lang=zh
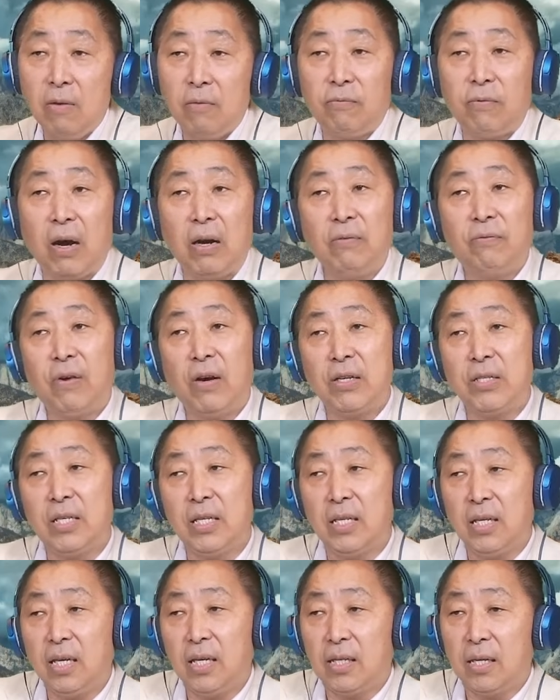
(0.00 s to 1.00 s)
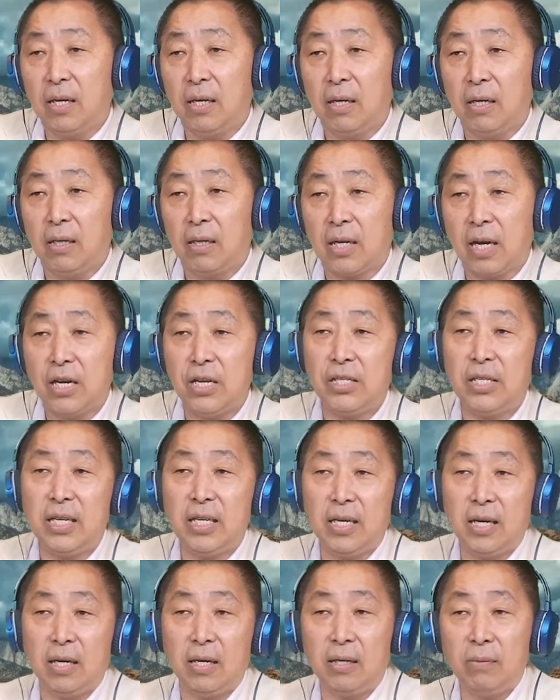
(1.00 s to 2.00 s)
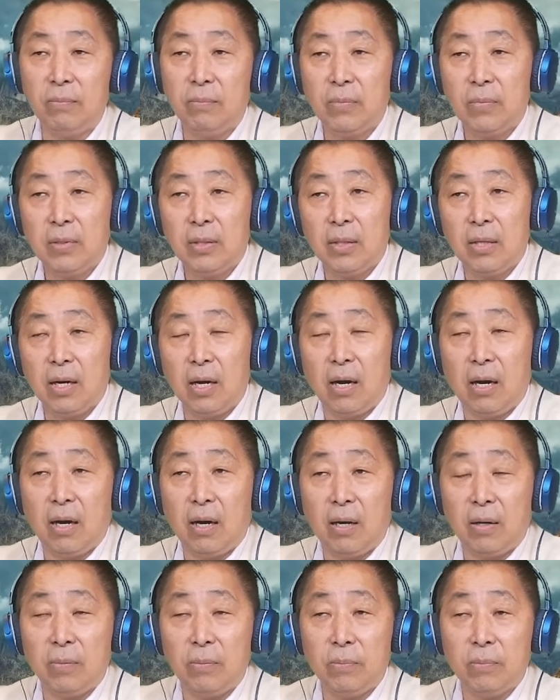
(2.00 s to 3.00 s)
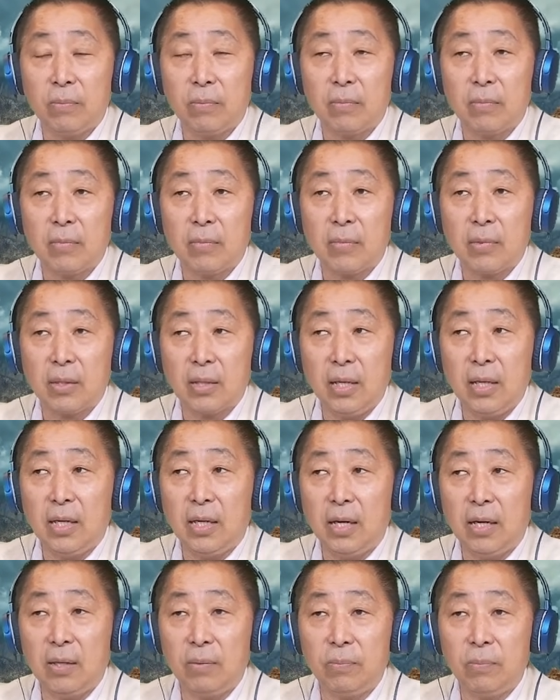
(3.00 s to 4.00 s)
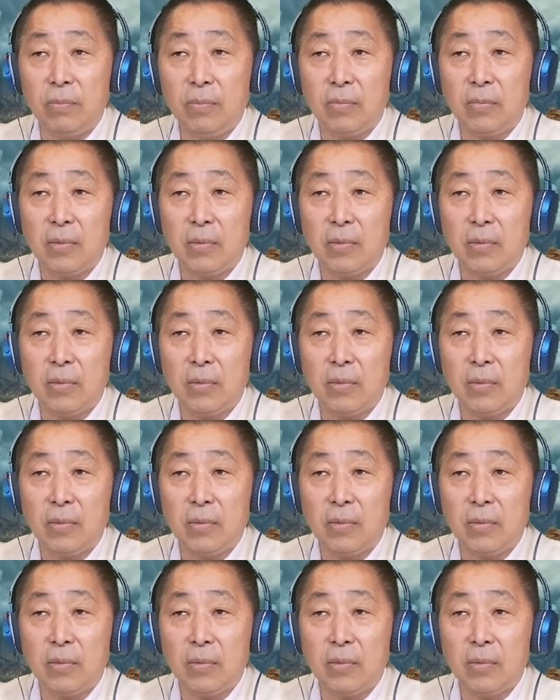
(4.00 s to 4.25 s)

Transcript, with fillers: 放放进一个可能是一个呃一个。